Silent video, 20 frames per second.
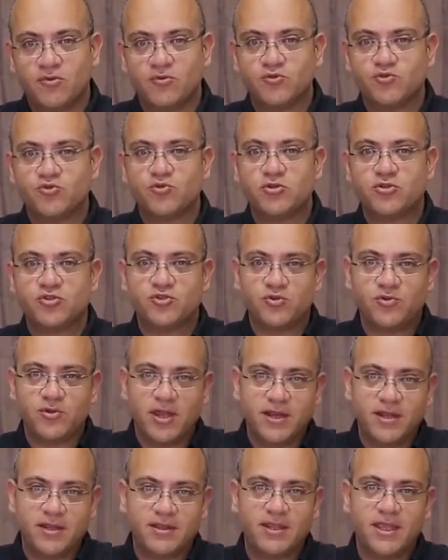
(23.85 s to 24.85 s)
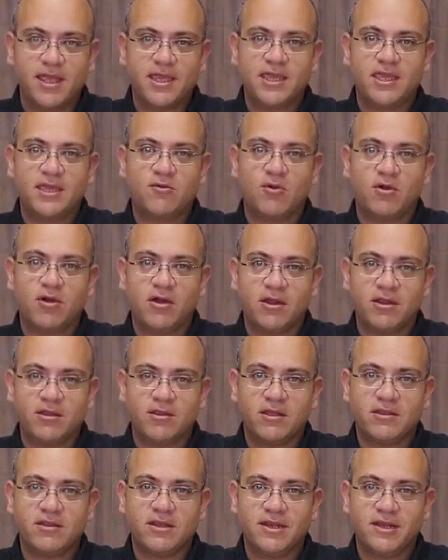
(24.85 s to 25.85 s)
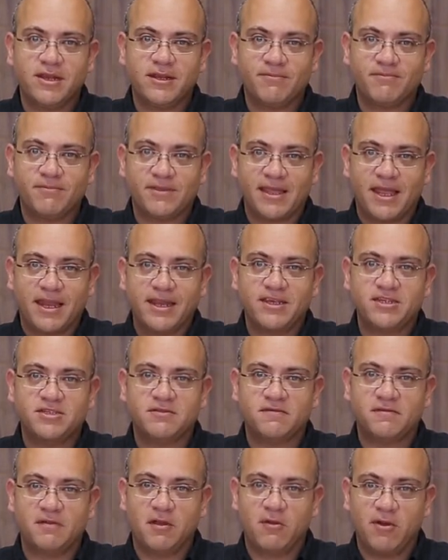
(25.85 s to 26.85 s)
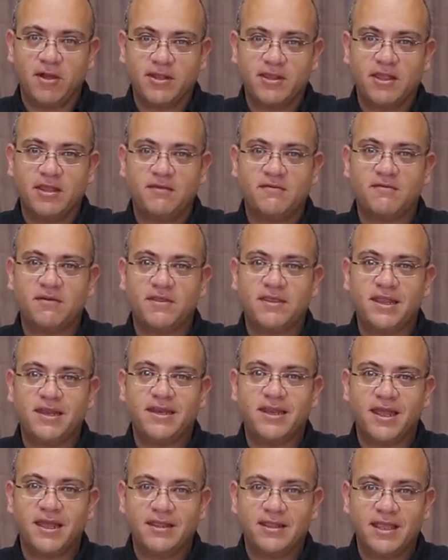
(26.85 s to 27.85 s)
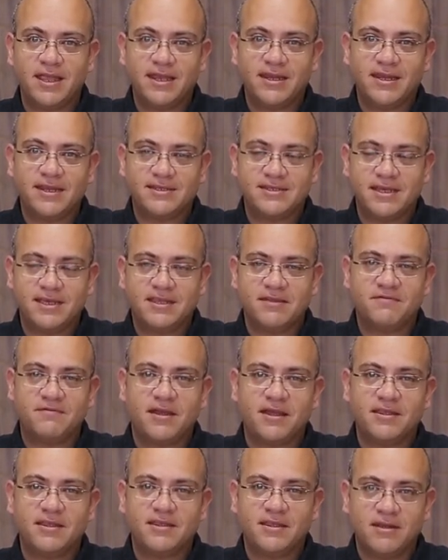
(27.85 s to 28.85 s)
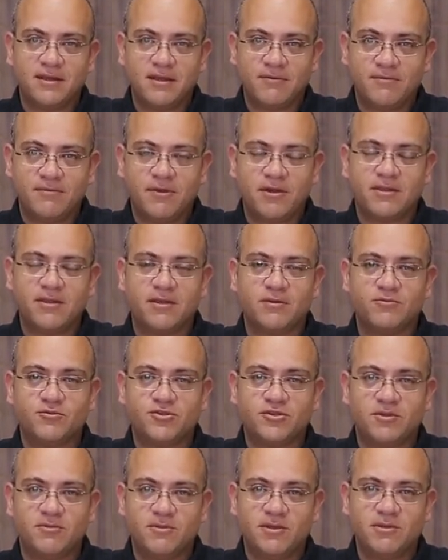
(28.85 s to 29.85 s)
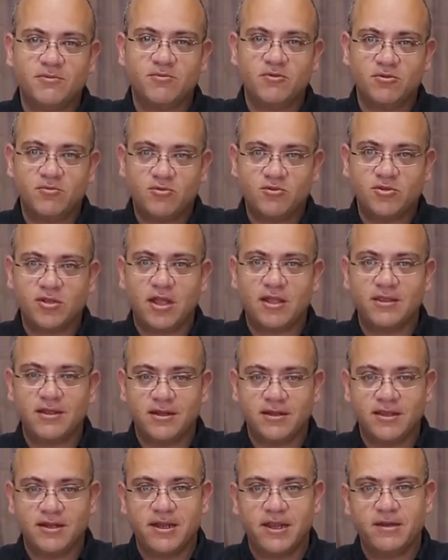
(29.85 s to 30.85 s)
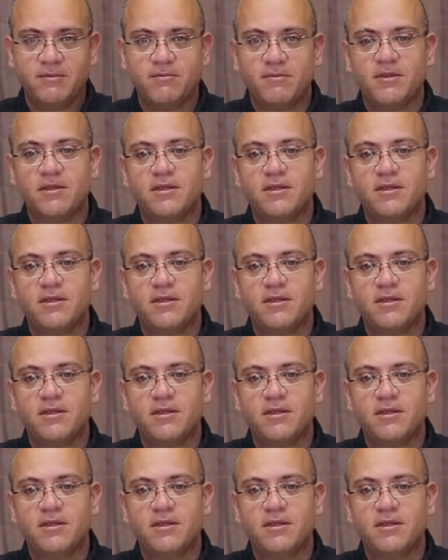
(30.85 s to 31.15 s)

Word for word: قصور الشريان التاجي والجلطات اللي بتتعالجش في اوقاتها فده اللي ادى الى زياده في عدد المرضى المصابين بهبوط عضله القلب